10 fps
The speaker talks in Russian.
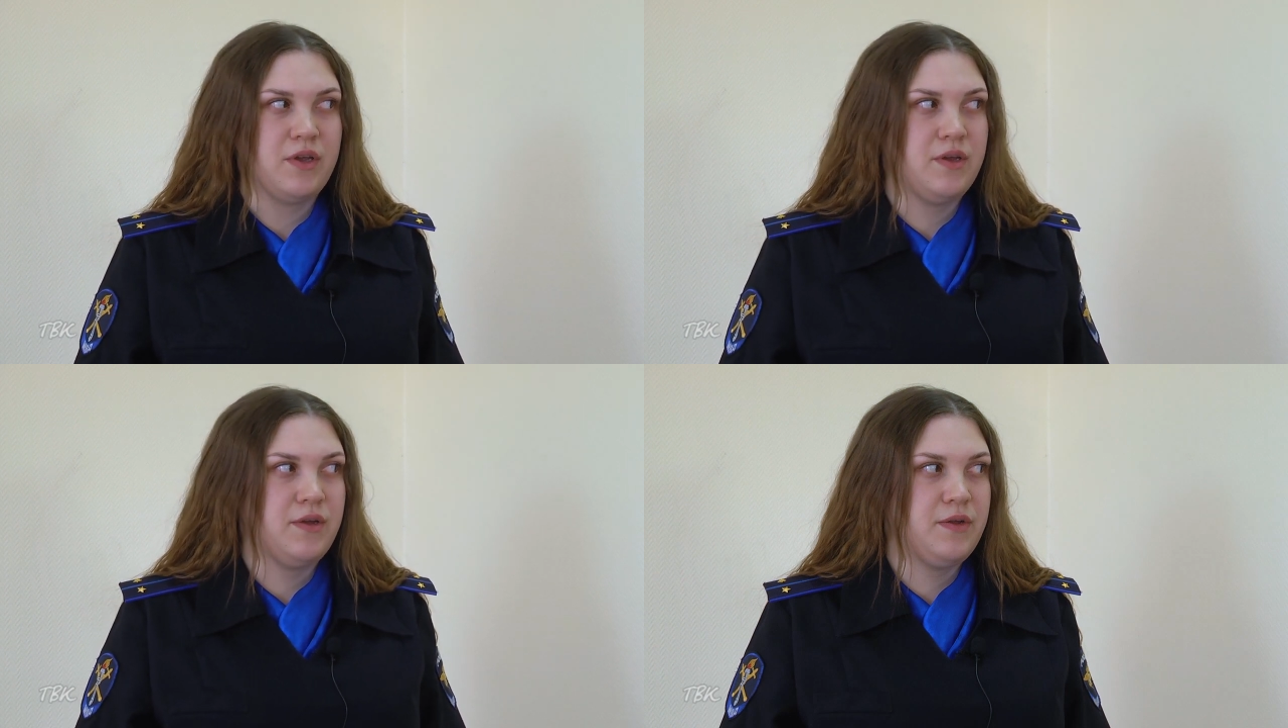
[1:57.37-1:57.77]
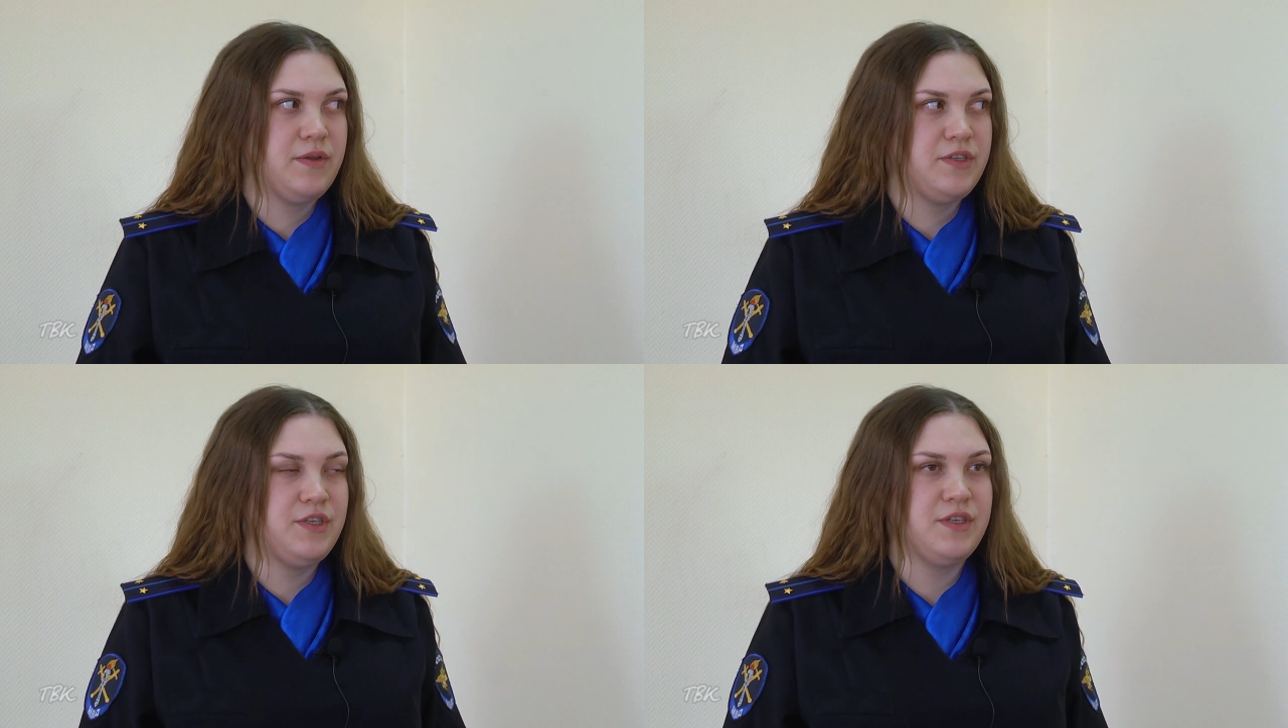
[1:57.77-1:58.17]

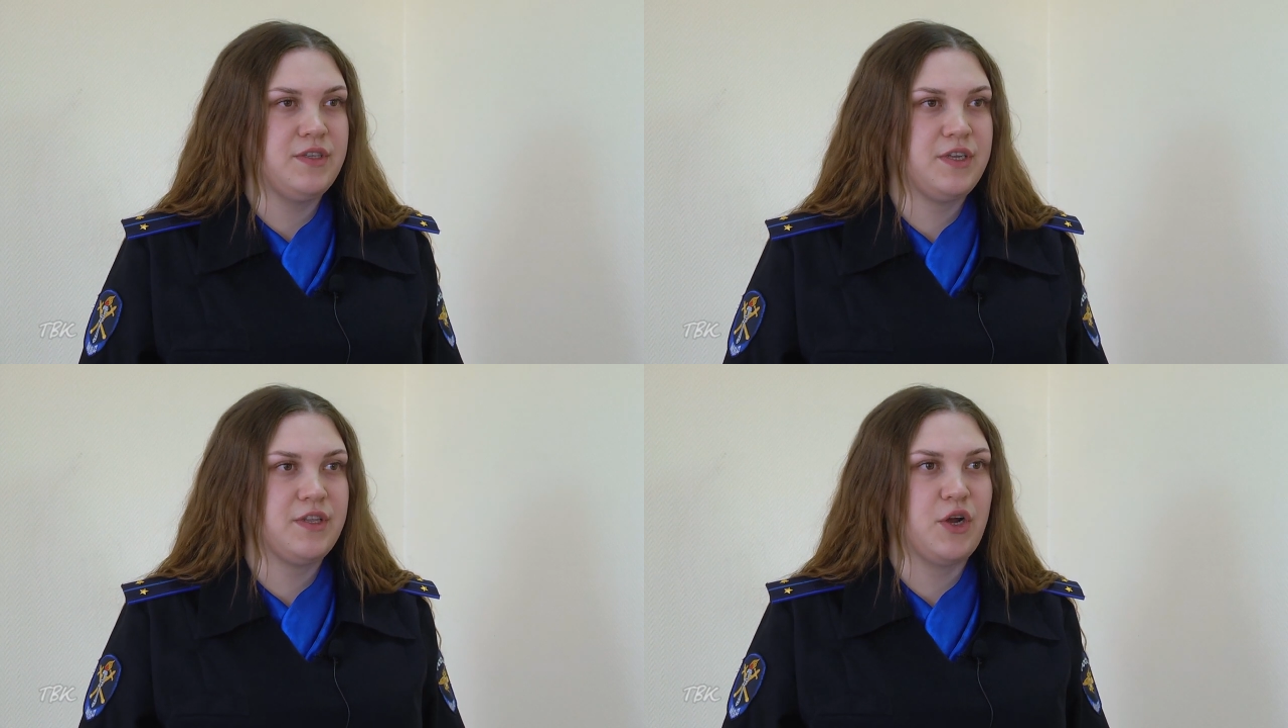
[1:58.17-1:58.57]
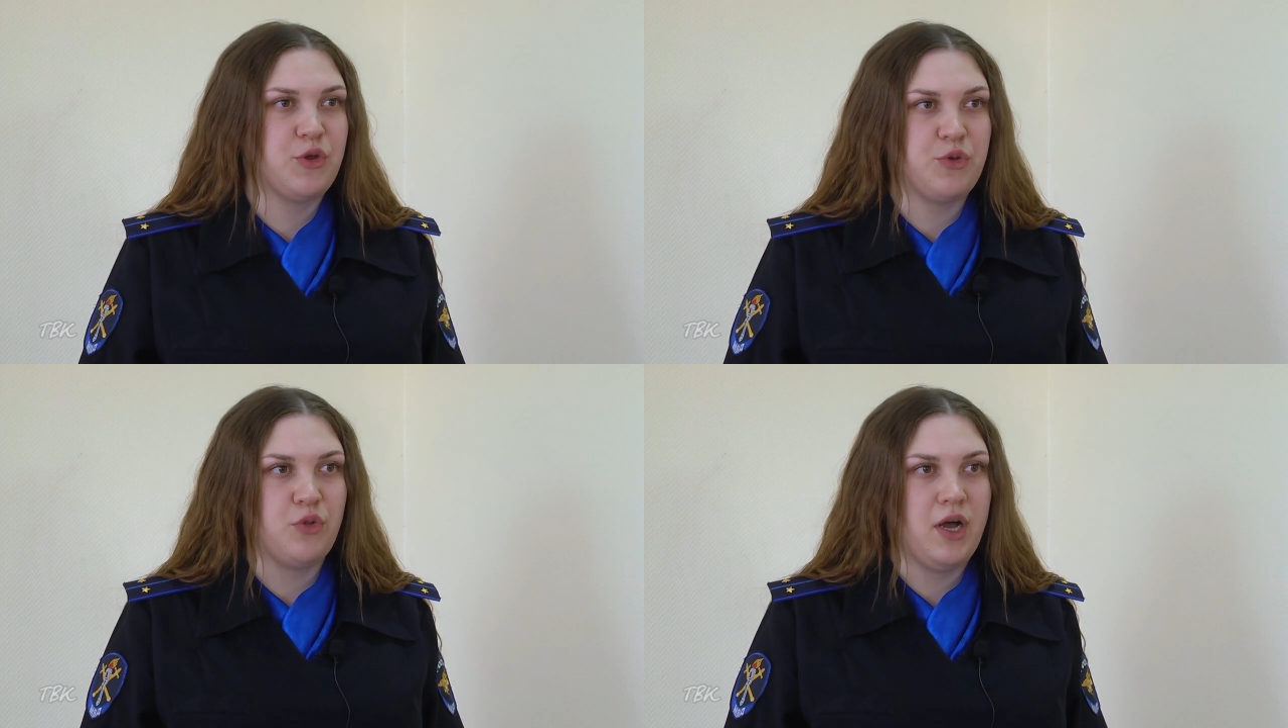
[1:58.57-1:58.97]
э, сети интернет,
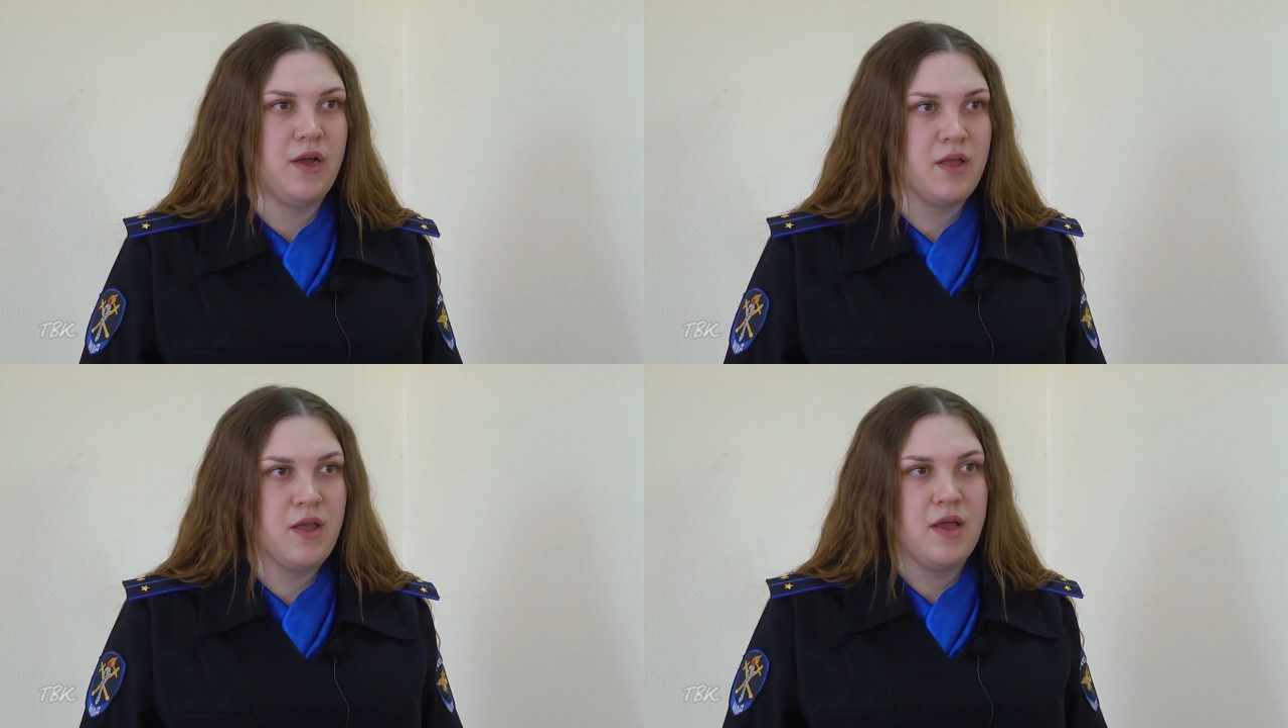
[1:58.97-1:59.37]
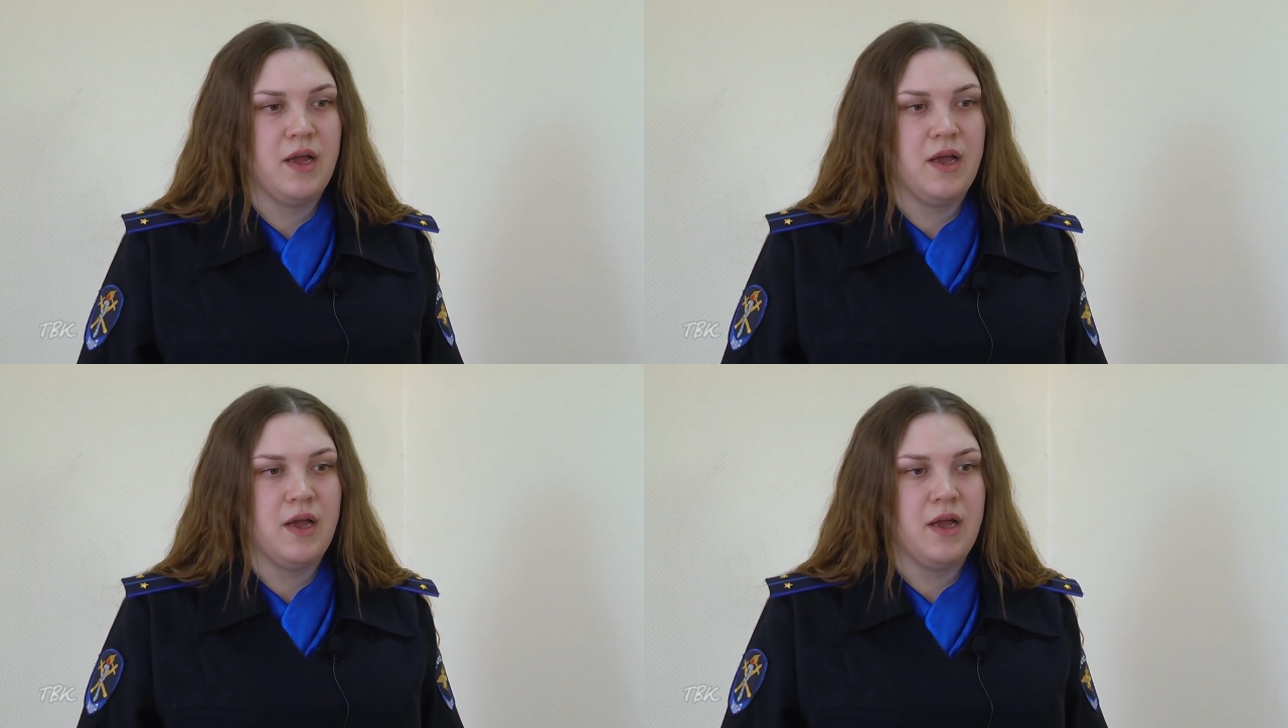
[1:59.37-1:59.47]
как Юла.